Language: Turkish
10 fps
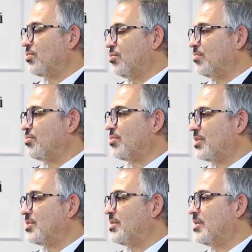uyum
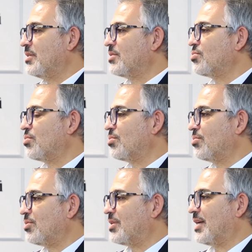sürecini
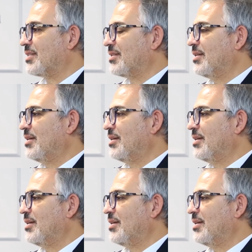zorunlu kılar.